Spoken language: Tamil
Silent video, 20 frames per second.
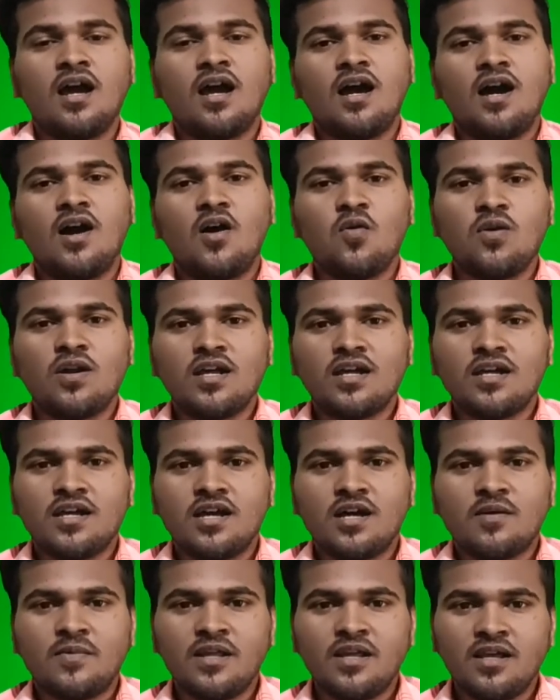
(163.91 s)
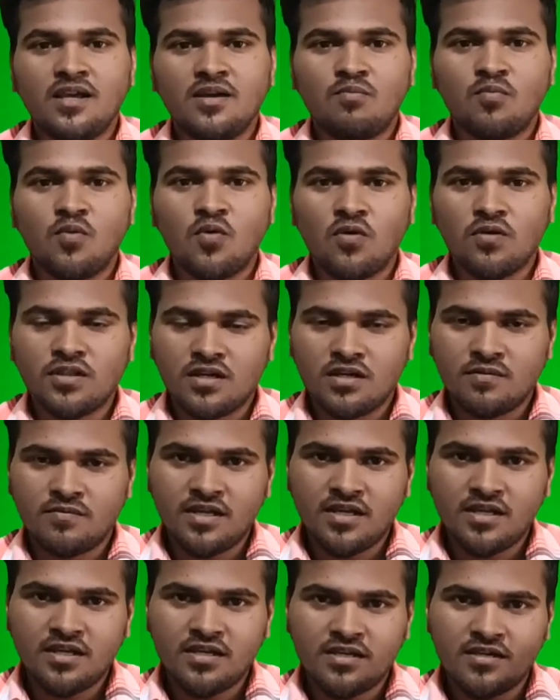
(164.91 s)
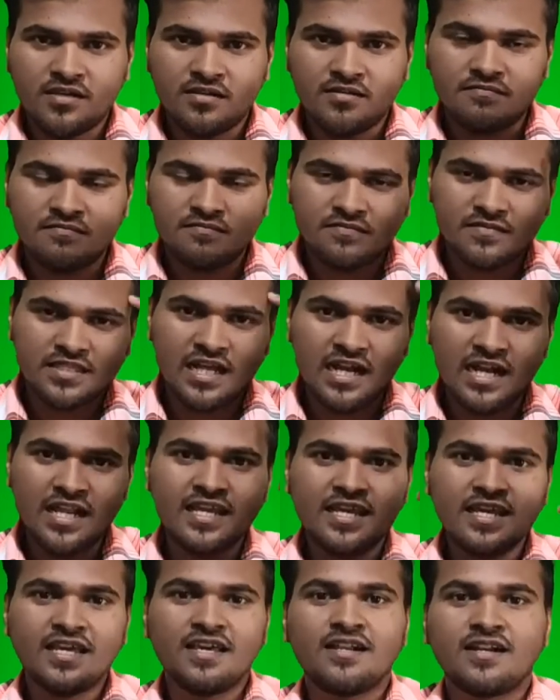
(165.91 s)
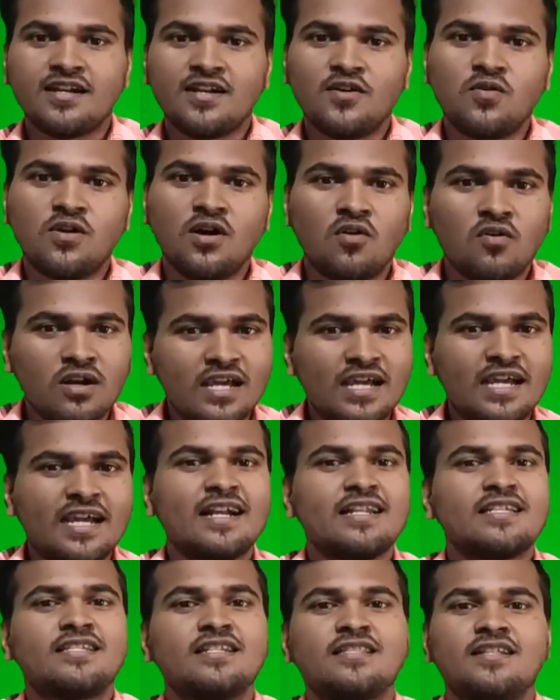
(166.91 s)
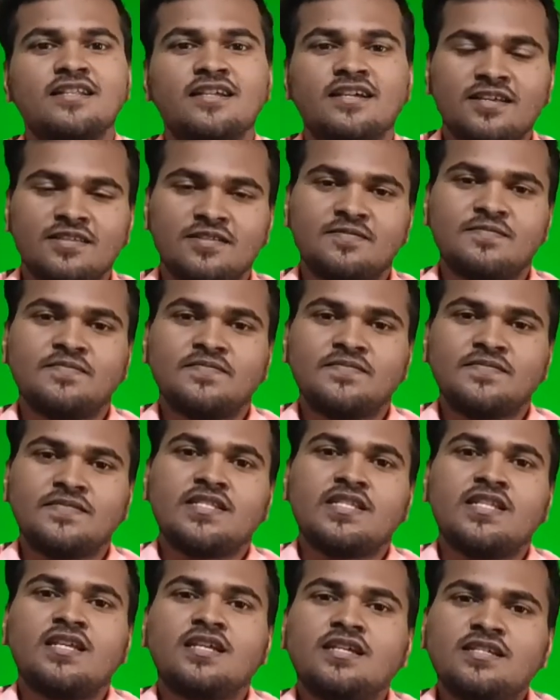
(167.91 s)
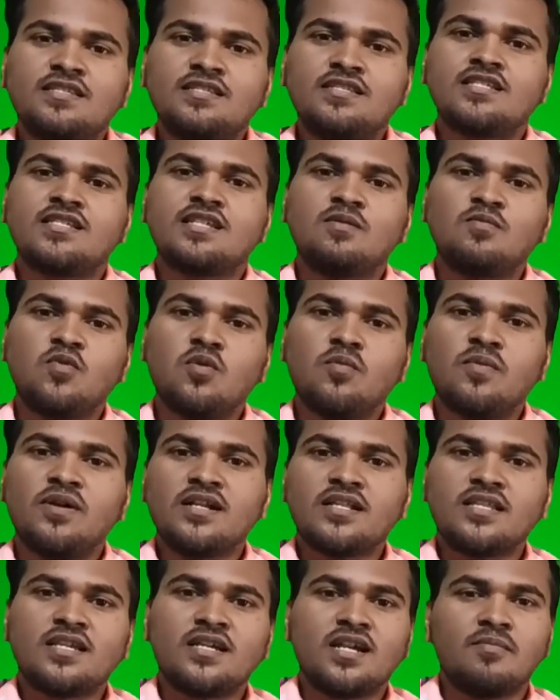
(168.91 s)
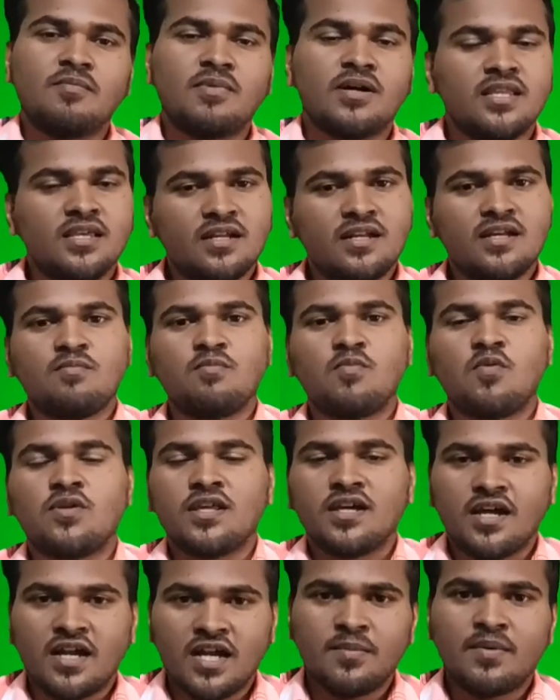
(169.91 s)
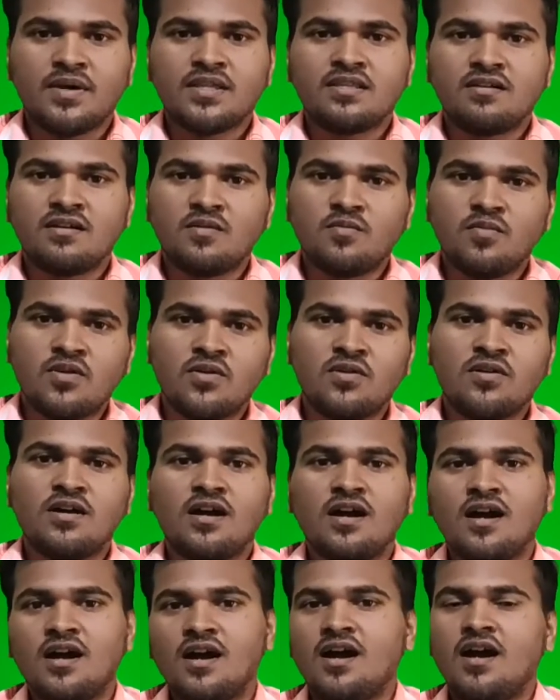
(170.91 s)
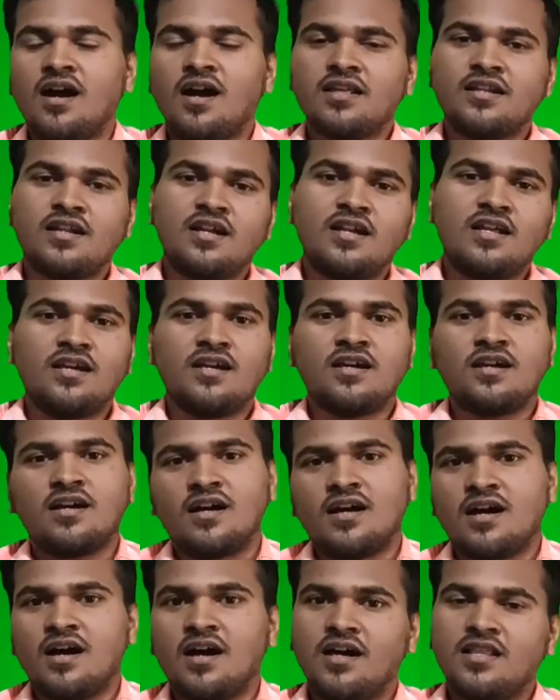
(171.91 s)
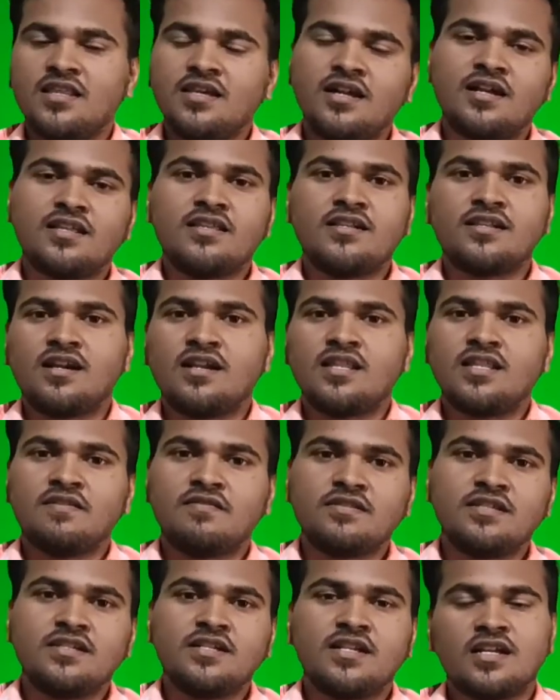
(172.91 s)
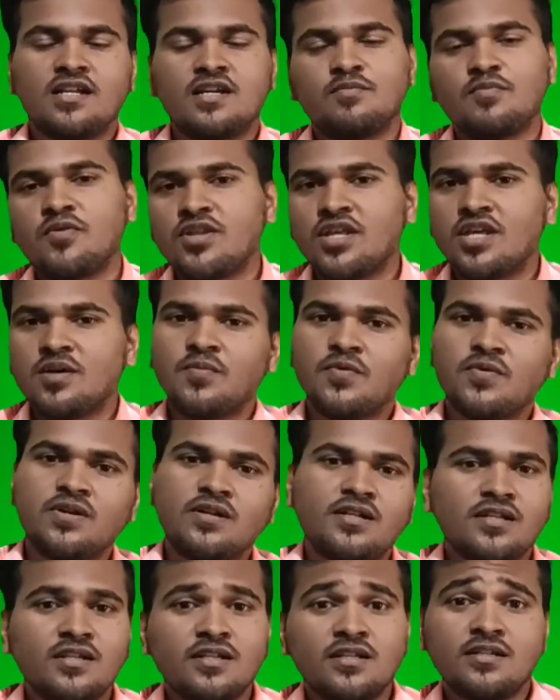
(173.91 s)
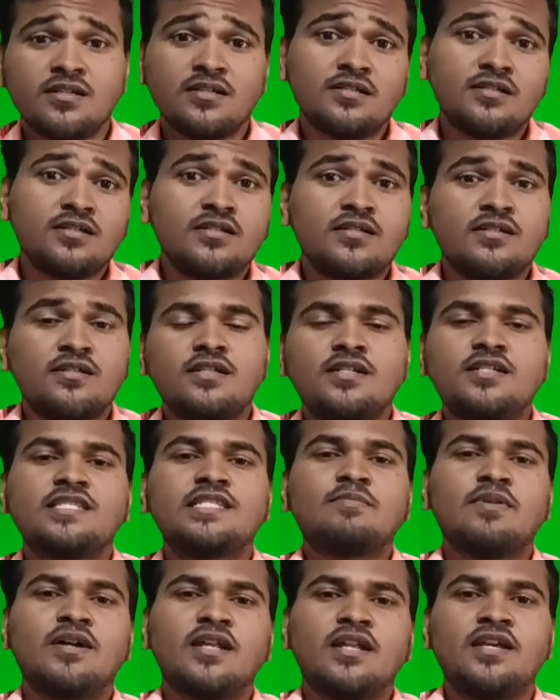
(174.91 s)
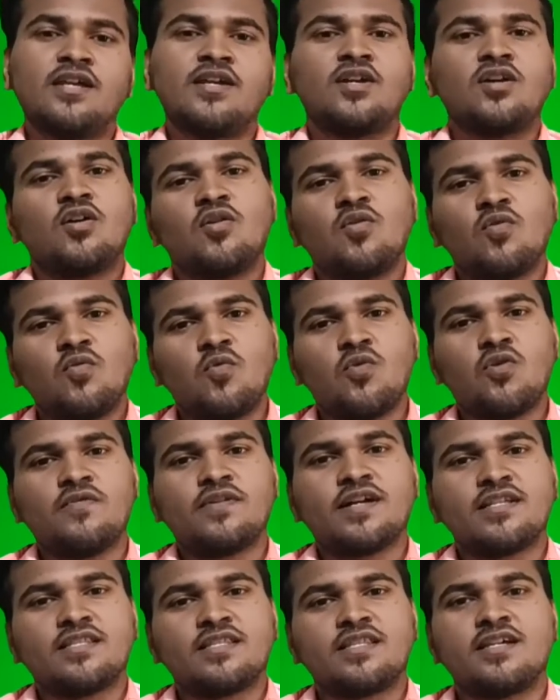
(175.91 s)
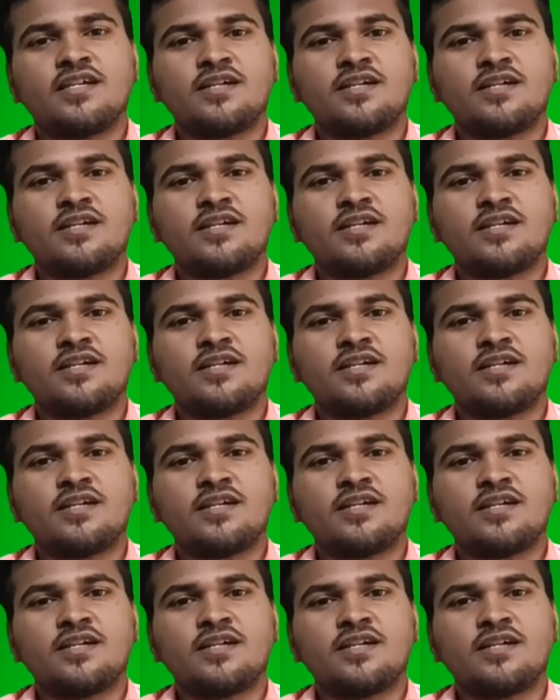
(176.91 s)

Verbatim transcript: அவங்களுக்கு அப்படி போதை அப்படியே தலைக்கு ஏற அளவுக்கு அவங்களுக்கு கிடச்சிருந்துருக்காரு இந்த சம்பவம் பண்ணுறதுக்கெலாம் பார்த்திங்கன்னா போதை கண்டிப்பாக தேவைப்படும் அதனால் அதுக்கடுத்தனால தான் வந்து நல்லா போதையை போட்டுட்டு இந்த மாதிரி உணவகத்தை